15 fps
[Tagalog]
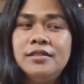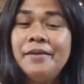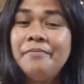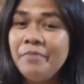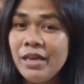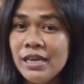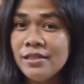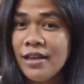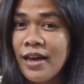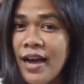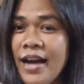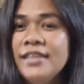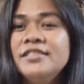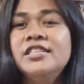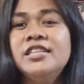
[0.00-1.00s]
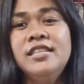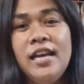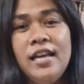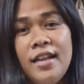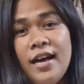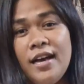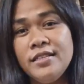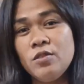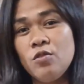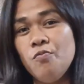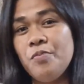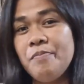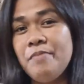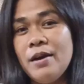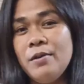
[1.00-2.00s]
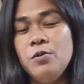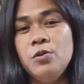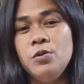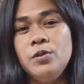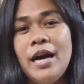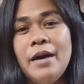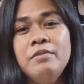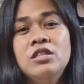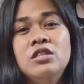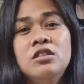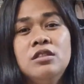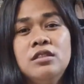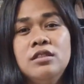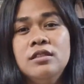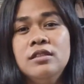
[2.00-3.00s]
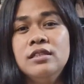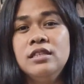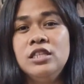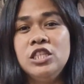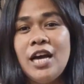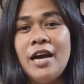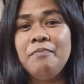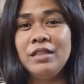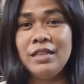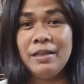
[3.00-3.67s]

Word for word: damit at chinelas kung paano namin siya